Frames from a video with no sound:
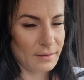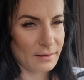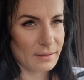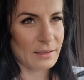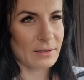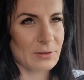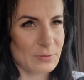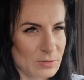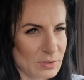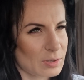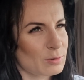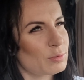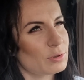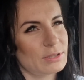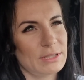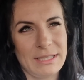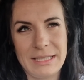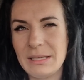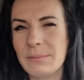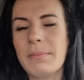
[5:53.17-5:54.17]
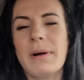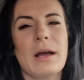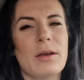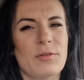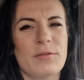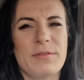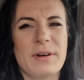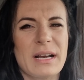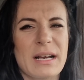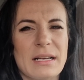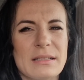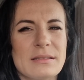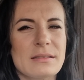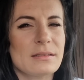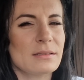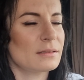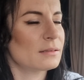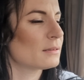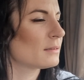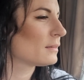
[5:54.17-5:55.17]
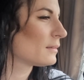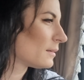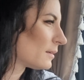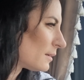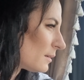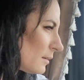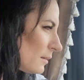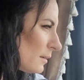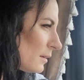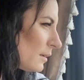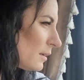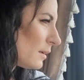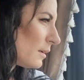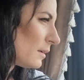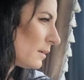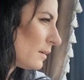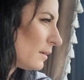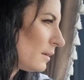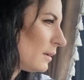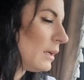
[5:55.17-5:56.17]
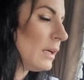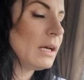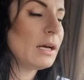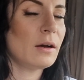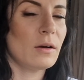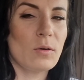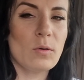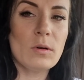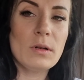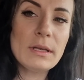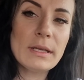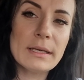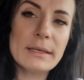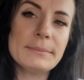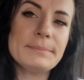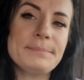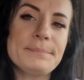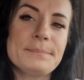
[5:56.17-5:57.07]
Kierowcy chłodni nie mają wakacji. Ogólnie